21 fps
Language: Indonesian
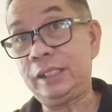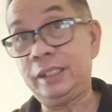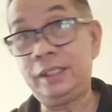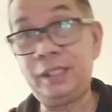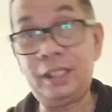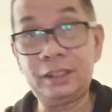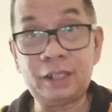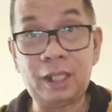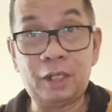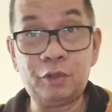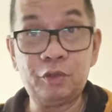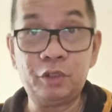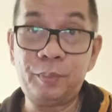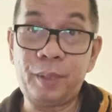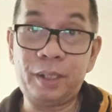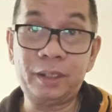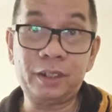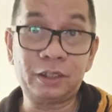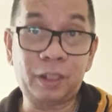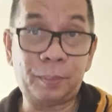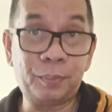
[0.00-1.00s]
Ini yang selalu
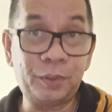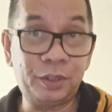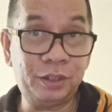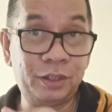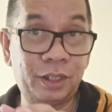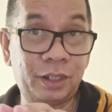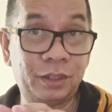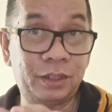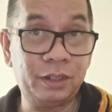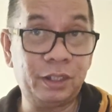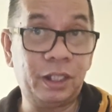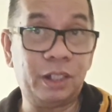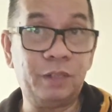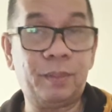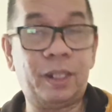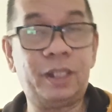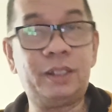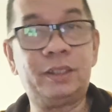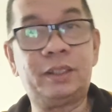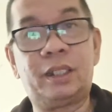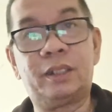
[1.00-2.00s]
dimainkan, tapi tiga-tiga
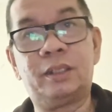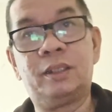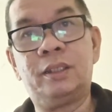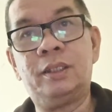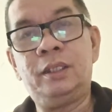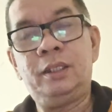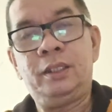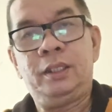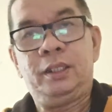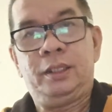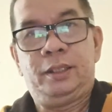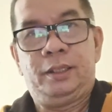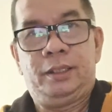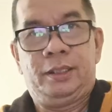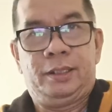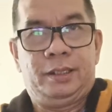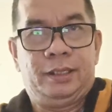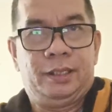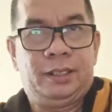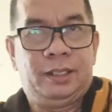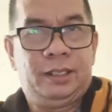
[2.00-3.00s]
dimainkan.
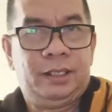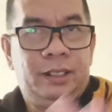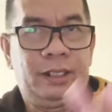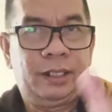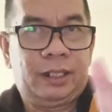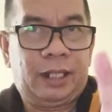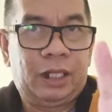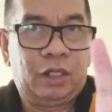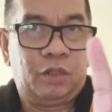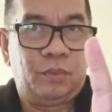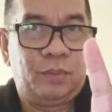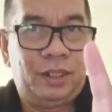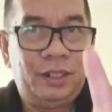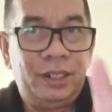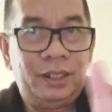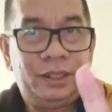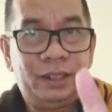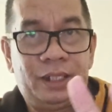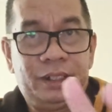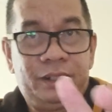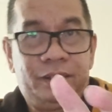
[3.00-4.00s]
Kalau
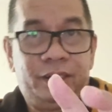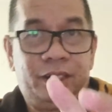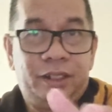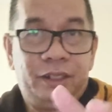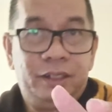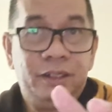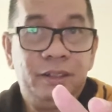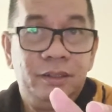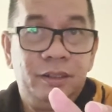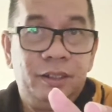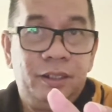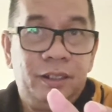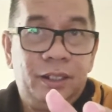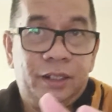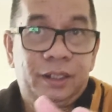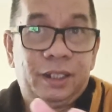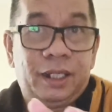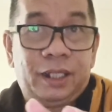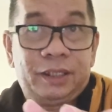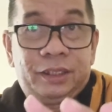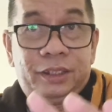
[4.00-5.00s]
melihat dari sini,
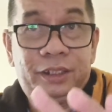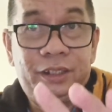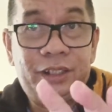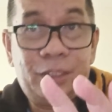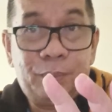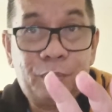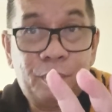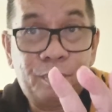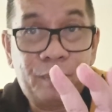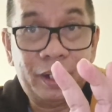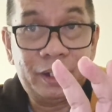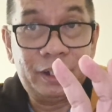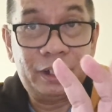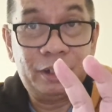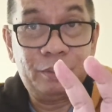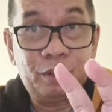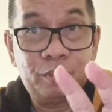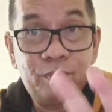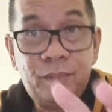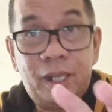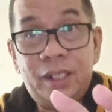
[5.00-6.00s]
dengan tiga pemain ini
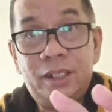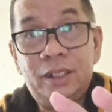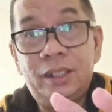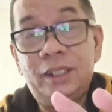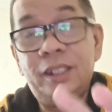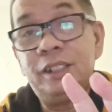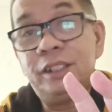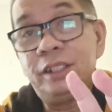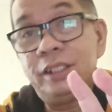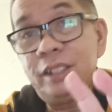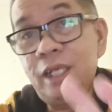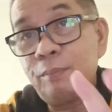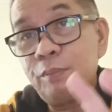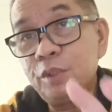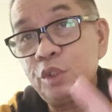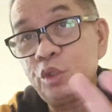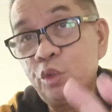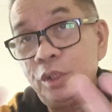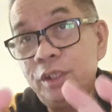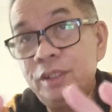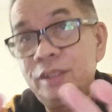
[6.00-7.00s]
bermain, ini yang
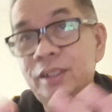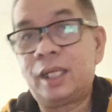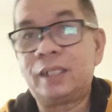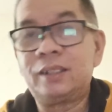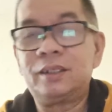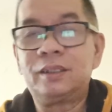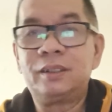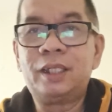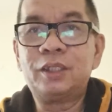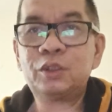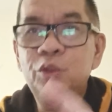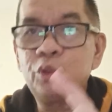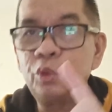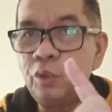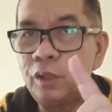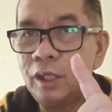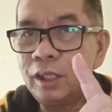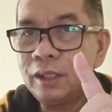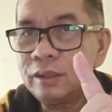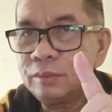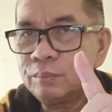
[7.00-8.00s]
menyulitkan. Dan
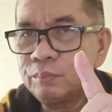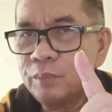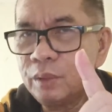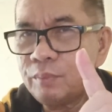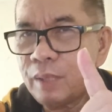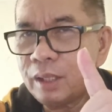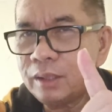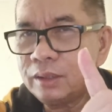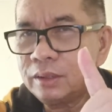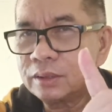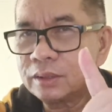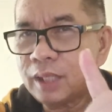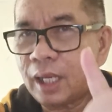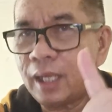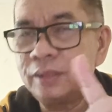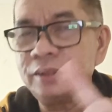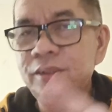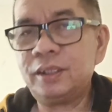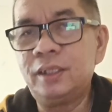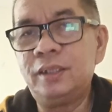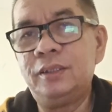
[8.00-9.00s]
Tuchel memang
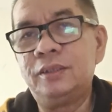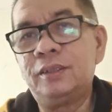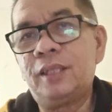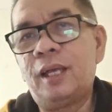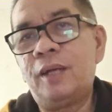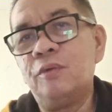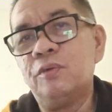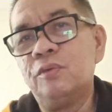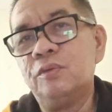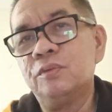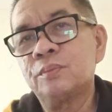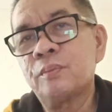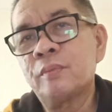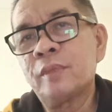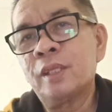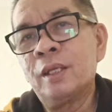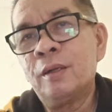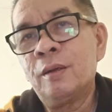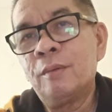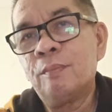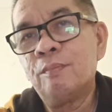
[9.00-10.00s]
sangat jeli tahu
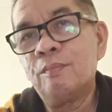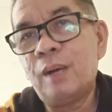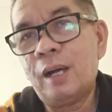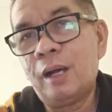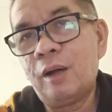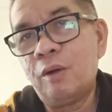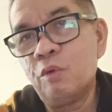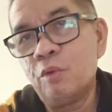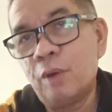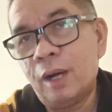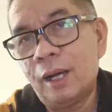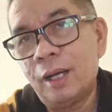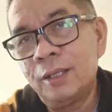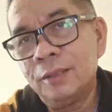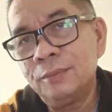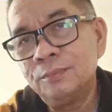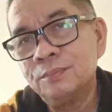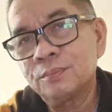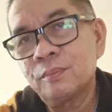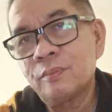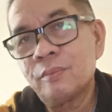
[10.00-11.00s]

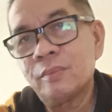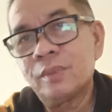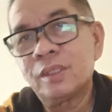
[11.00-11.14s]
bahwa